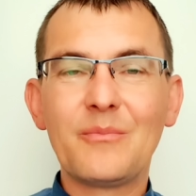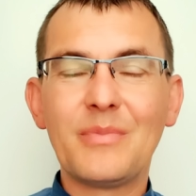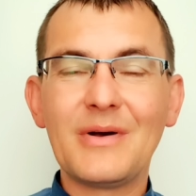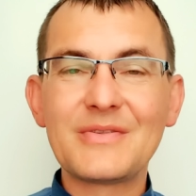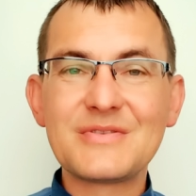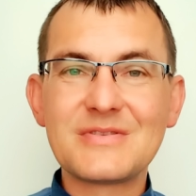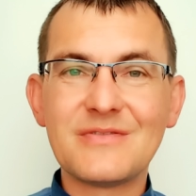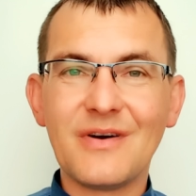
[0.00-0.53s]

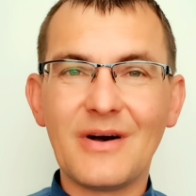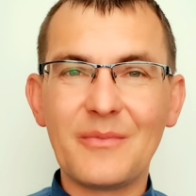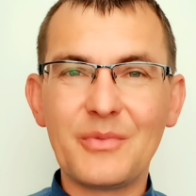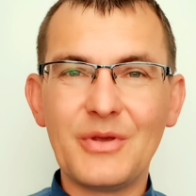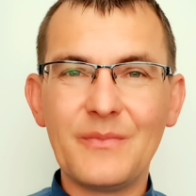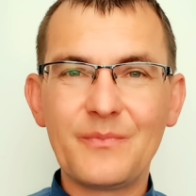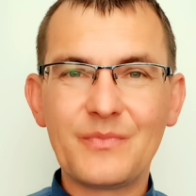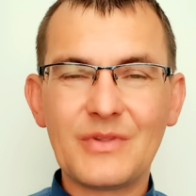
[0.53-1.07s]
Pan z
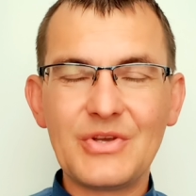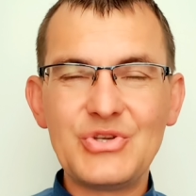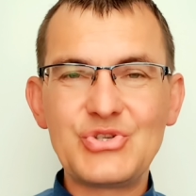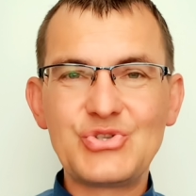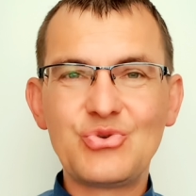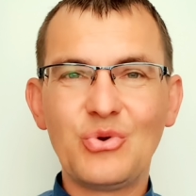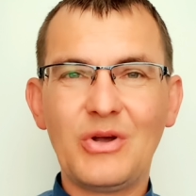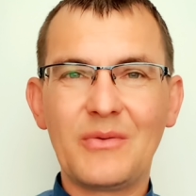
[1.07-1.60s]
Wami i
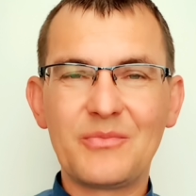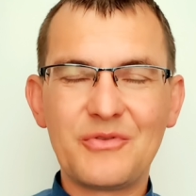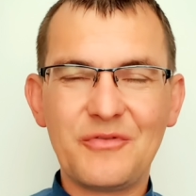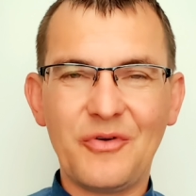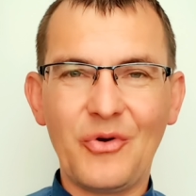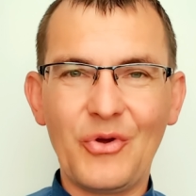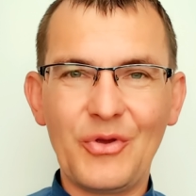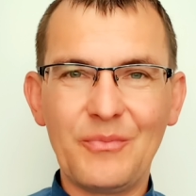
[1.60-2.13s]
z Duchem
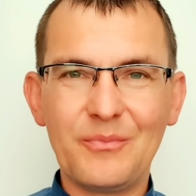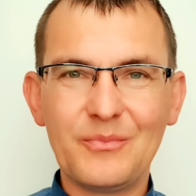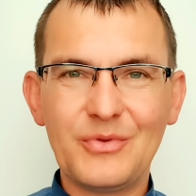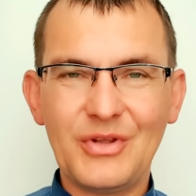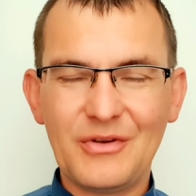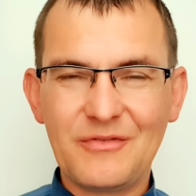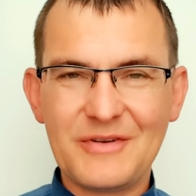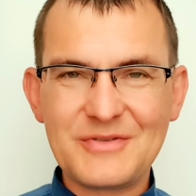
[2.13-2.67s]
Twoim,
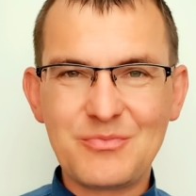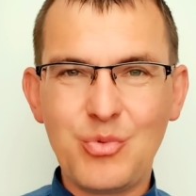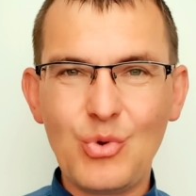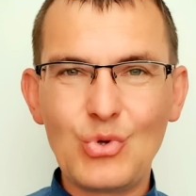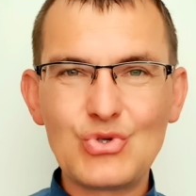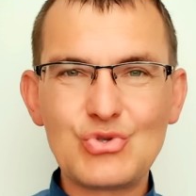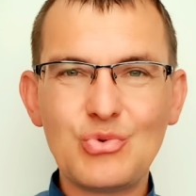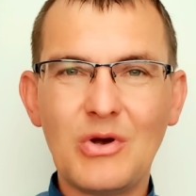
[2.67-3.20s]
niech Was
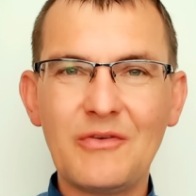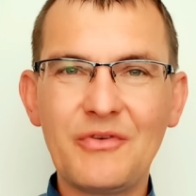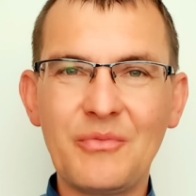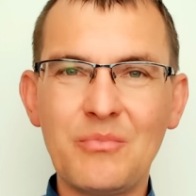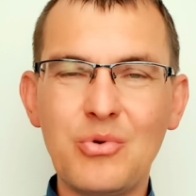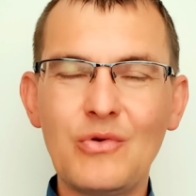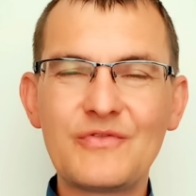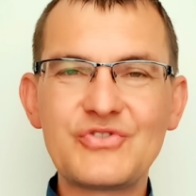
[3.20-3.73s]
błogosławi
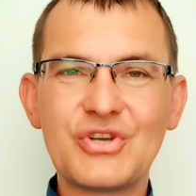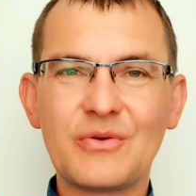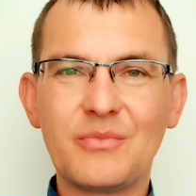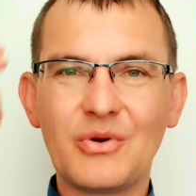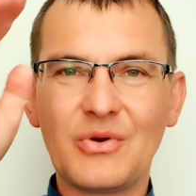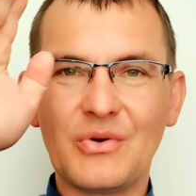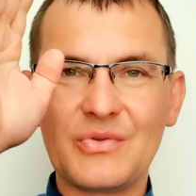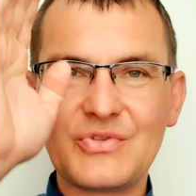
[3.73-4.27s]
Bóg
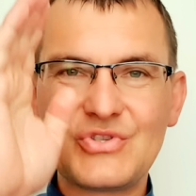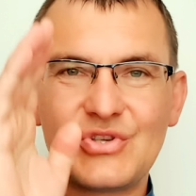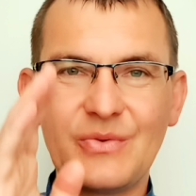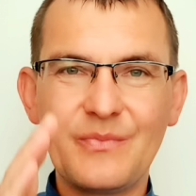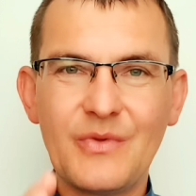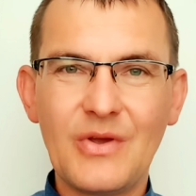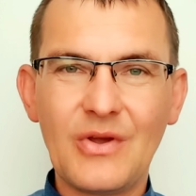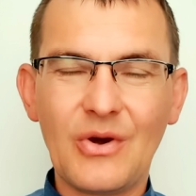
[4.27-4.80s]
Wszechmogący,
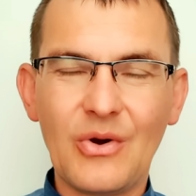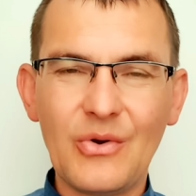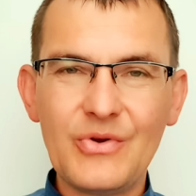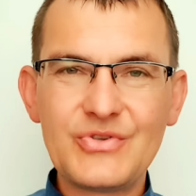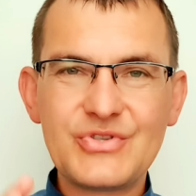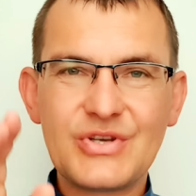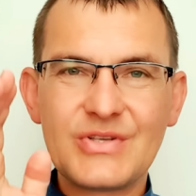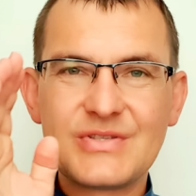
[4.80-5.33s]

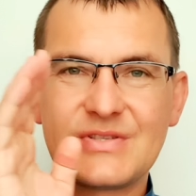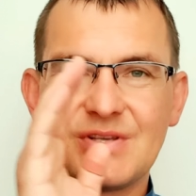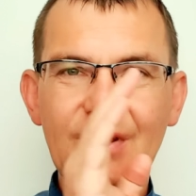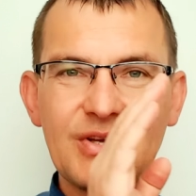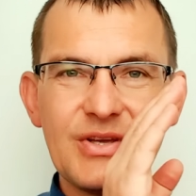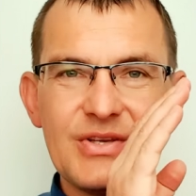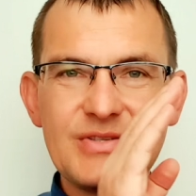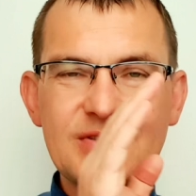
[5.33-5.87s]
Ojciec
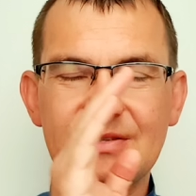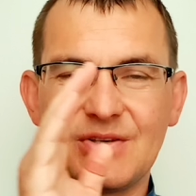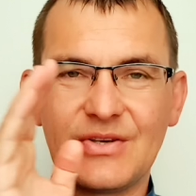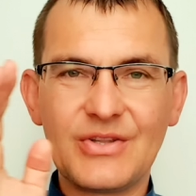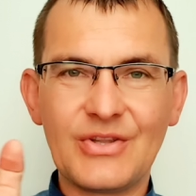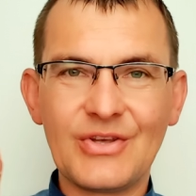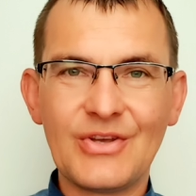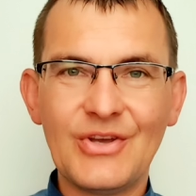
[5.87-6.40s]
i
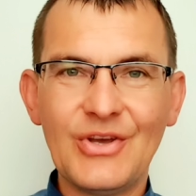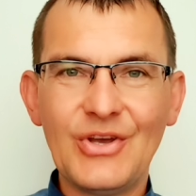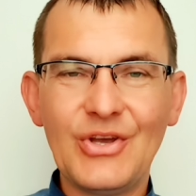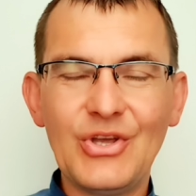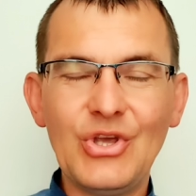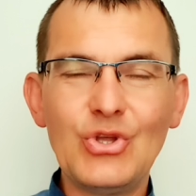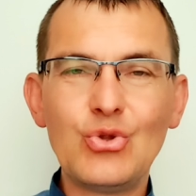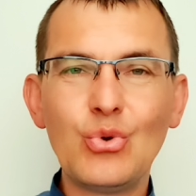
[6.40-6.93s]
Syn
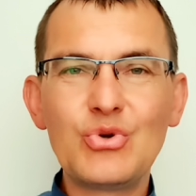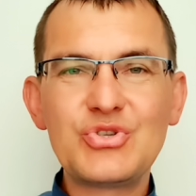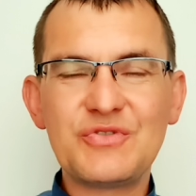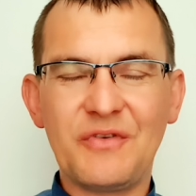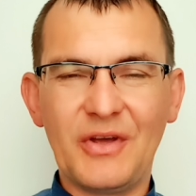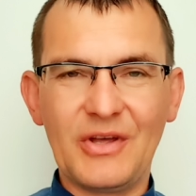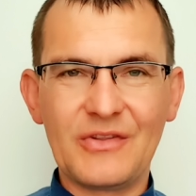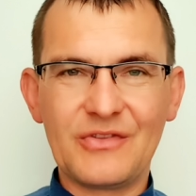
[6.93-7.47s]
i Duch
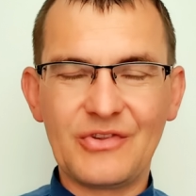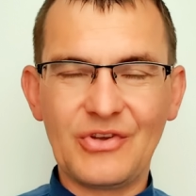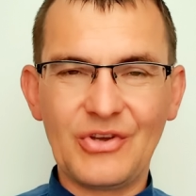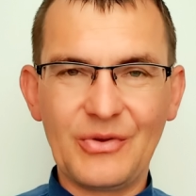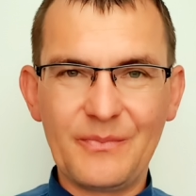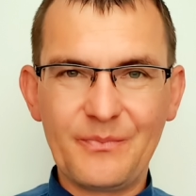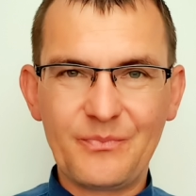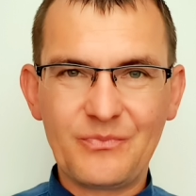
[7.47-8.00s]

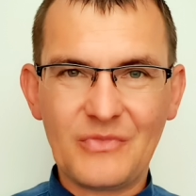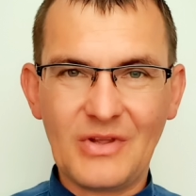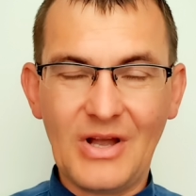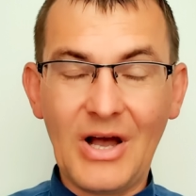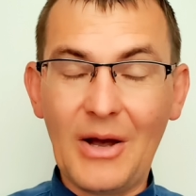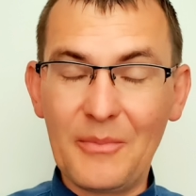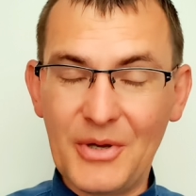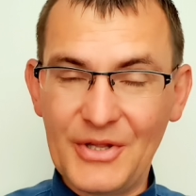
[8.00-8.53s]
Święty.
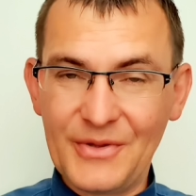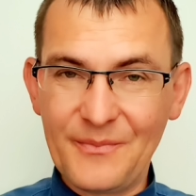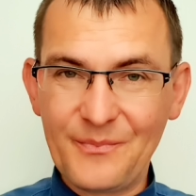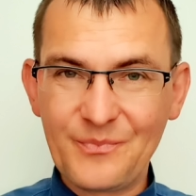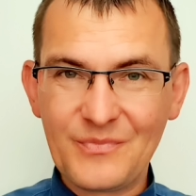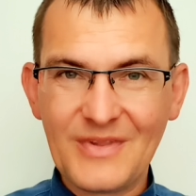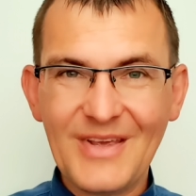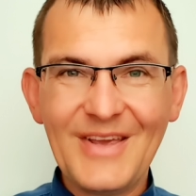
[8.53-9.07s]
Amen.
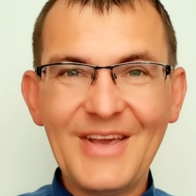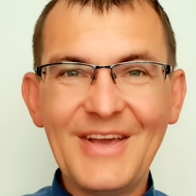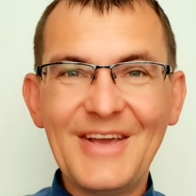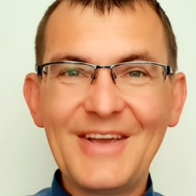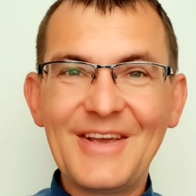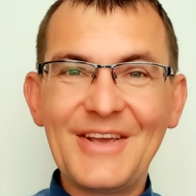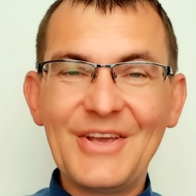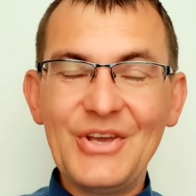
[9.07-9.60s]

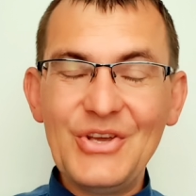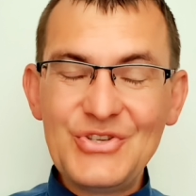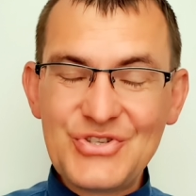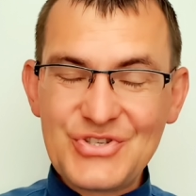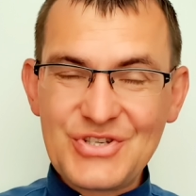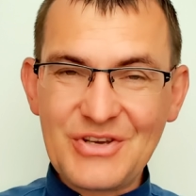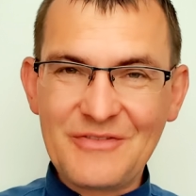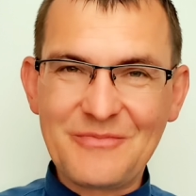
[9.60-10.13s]

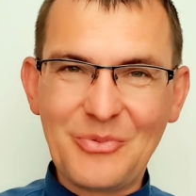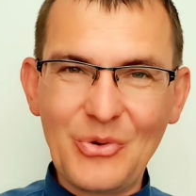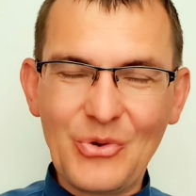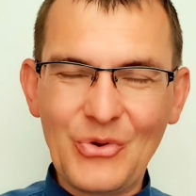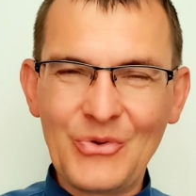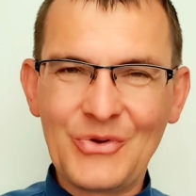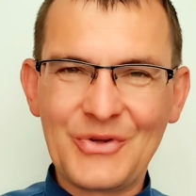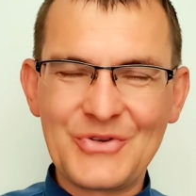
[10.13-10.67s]
Idźcie w
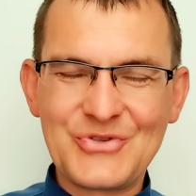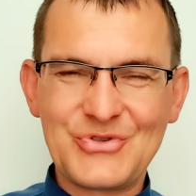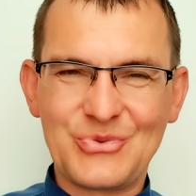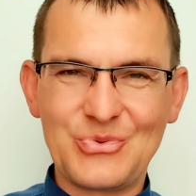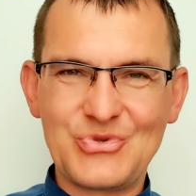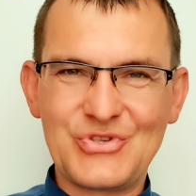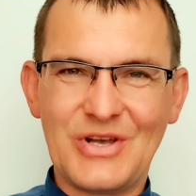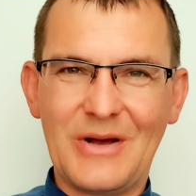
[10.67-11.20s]
pokoju
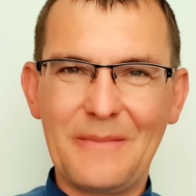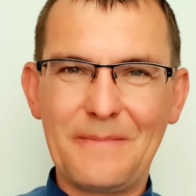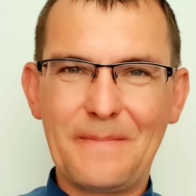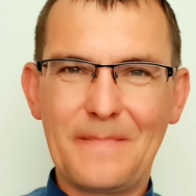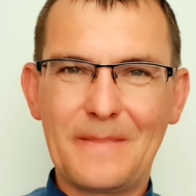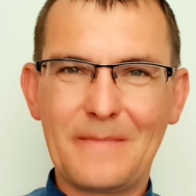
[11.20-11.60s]
Chrystusa.